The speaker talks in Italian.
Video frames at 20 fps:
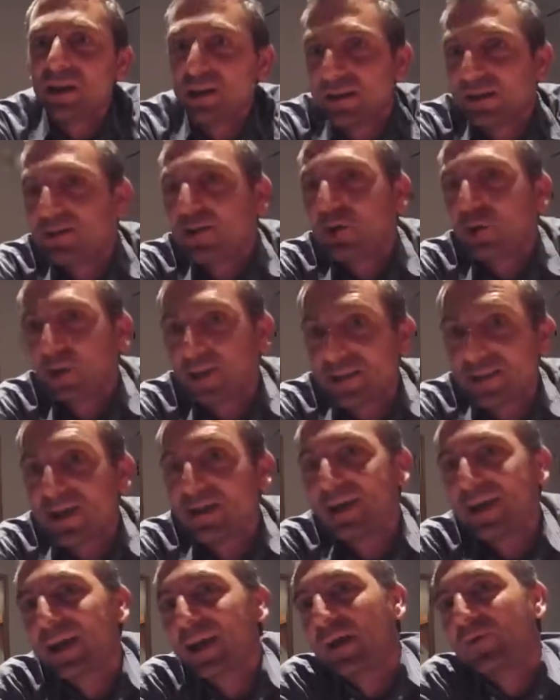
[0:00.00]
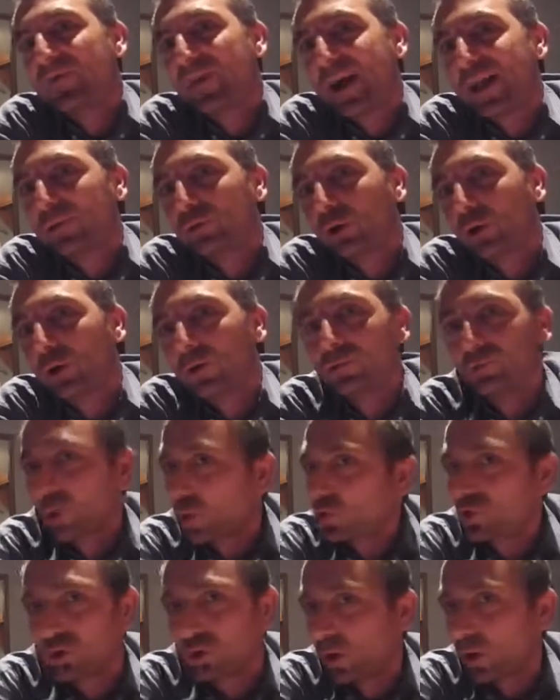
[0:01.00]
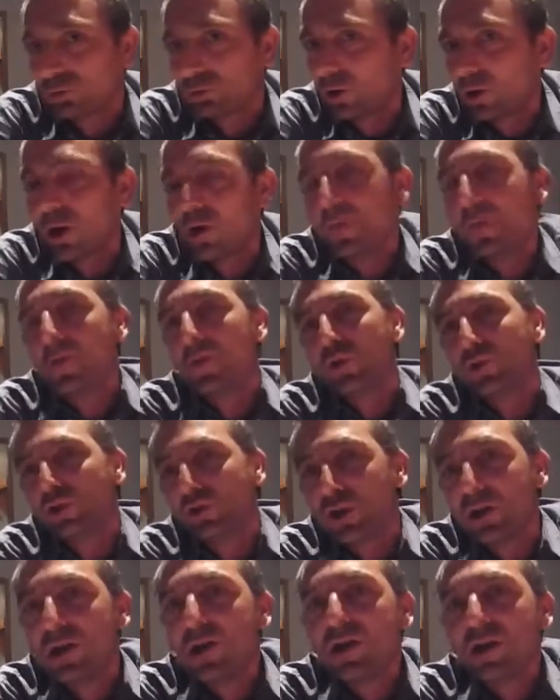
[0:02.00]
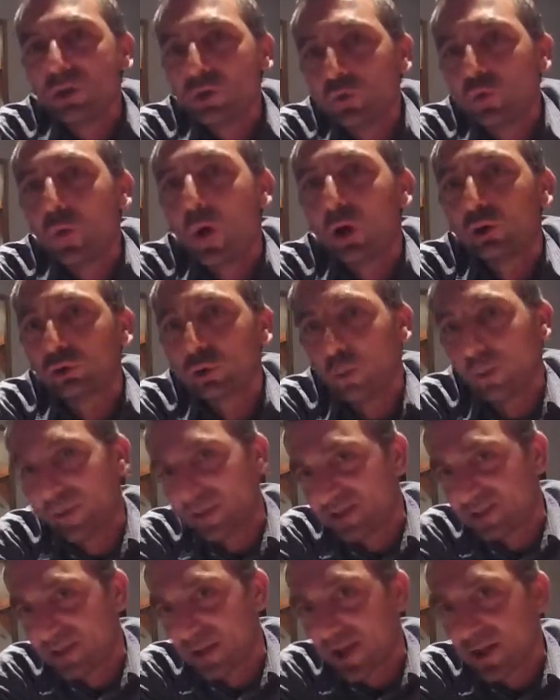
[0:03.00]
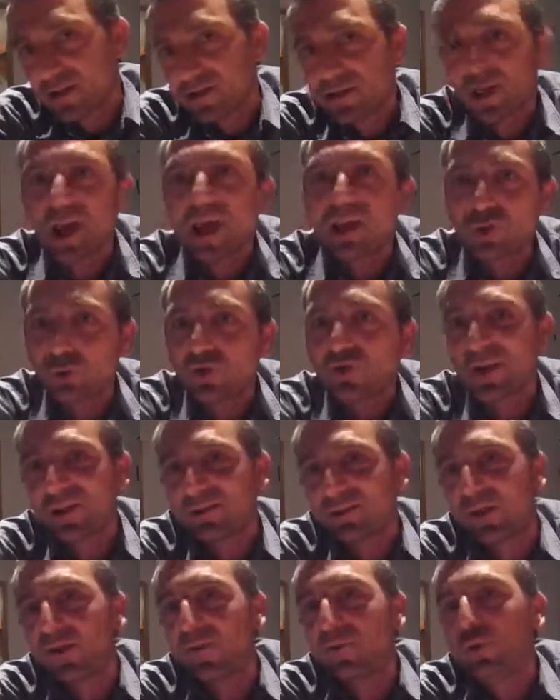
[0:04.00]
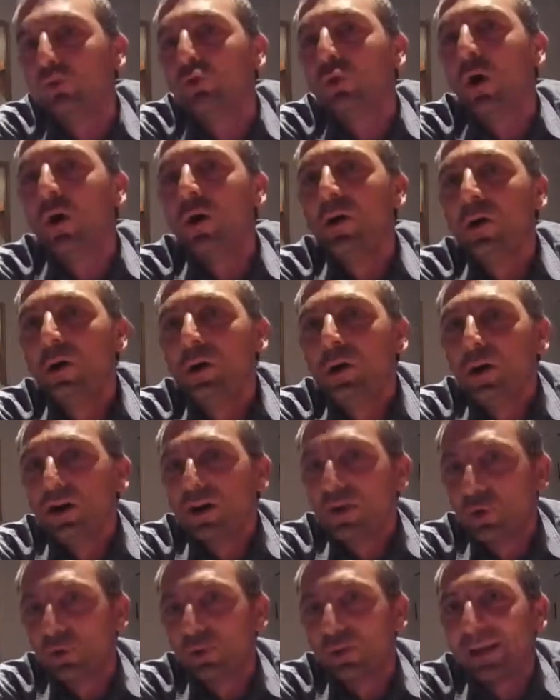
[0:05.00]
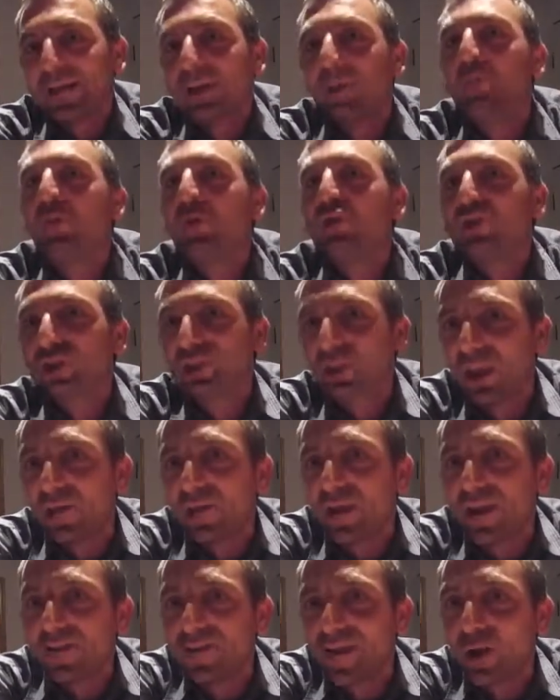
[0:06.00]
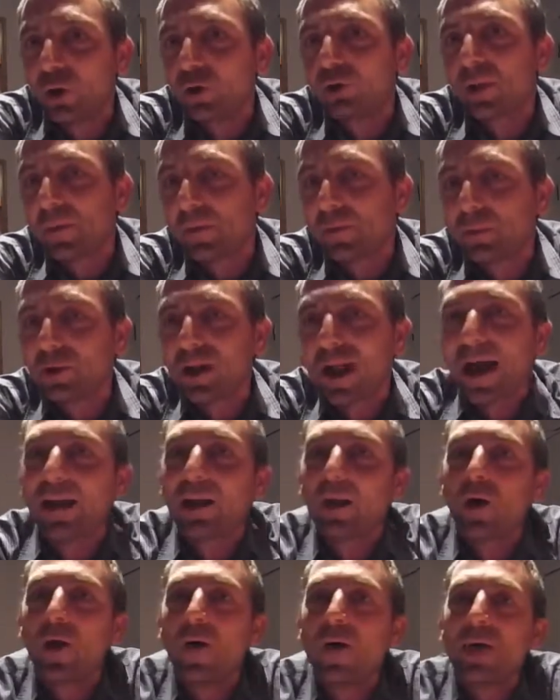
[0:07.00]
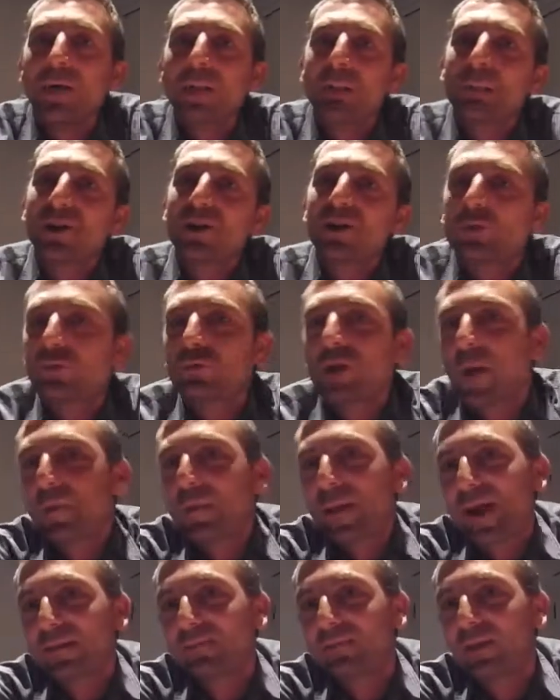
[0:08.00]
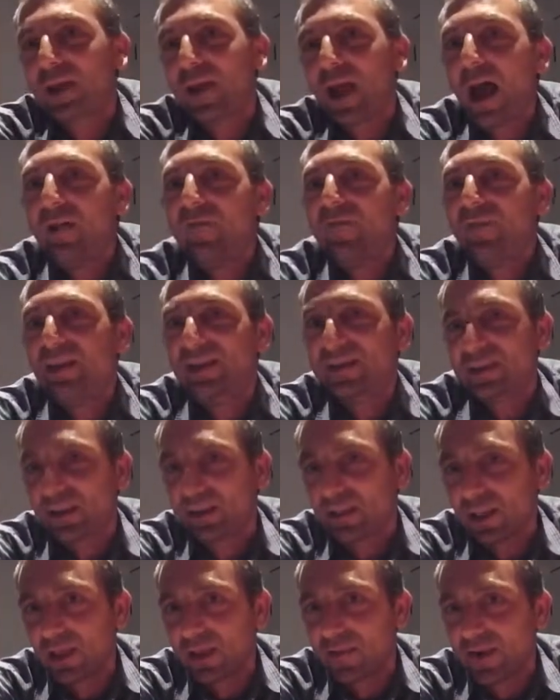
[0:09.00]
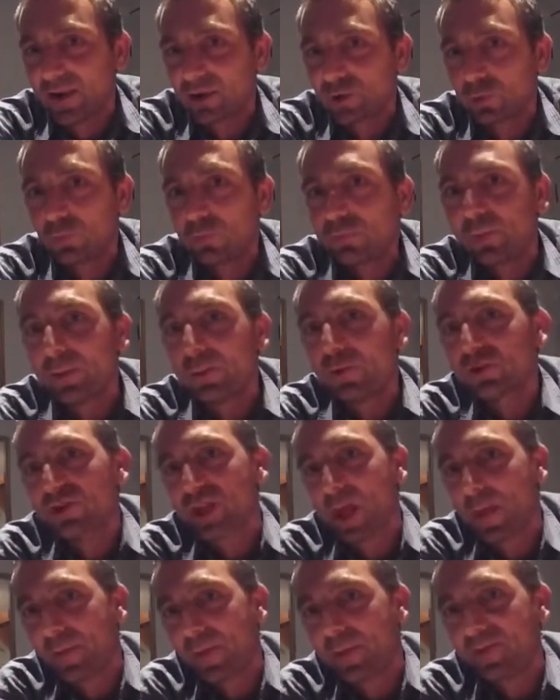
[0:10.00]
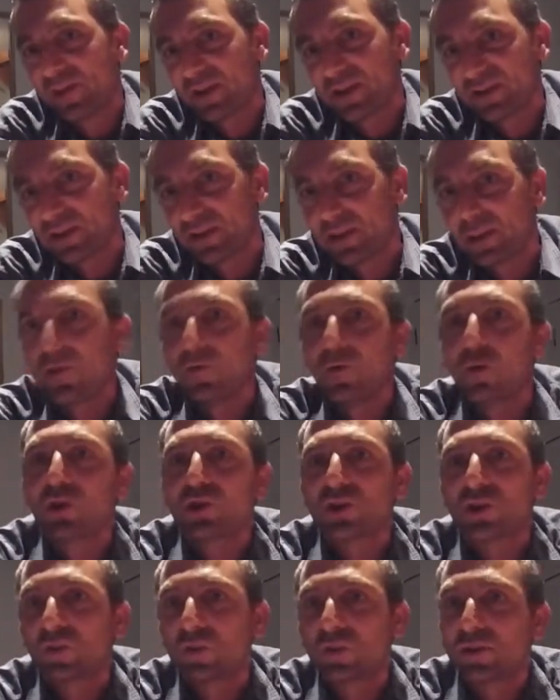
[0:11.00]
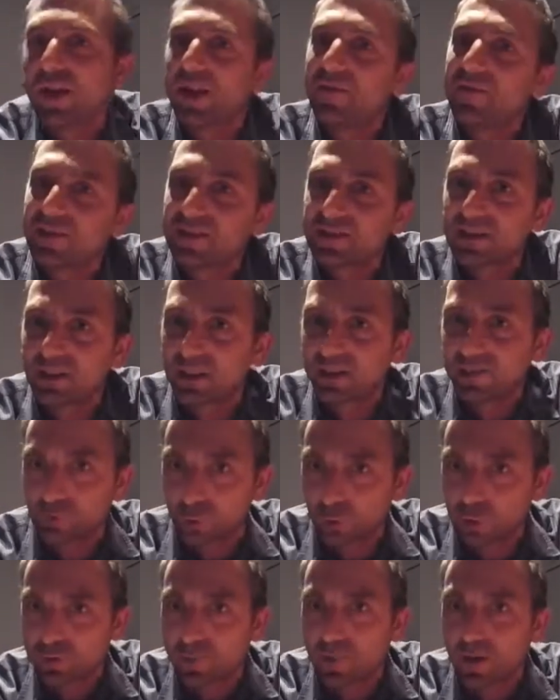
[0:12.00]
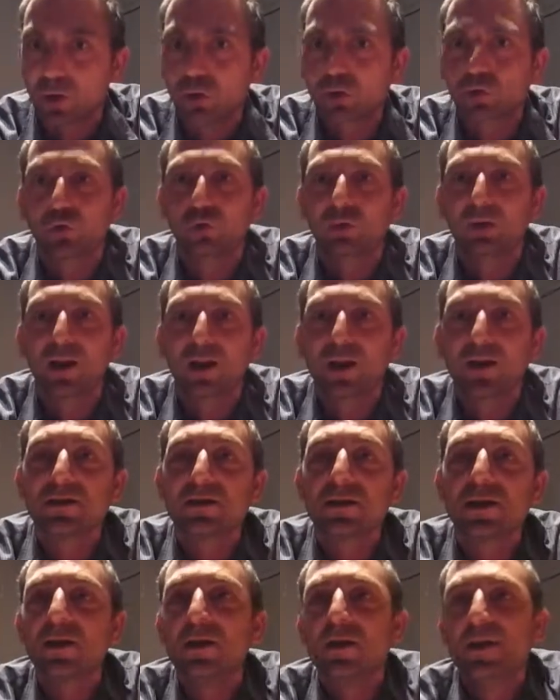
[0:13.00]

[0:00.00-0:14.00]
che dicono che è stato anche fatto non su Antonello Bronci su 8 pazienti e su 7 hanno avuto risultati positivi a livello temporaneo, ma su una parte avversativa, su un primo step avversativo. Cosa vuol dire avversativo? Te lo spiego su Teresa.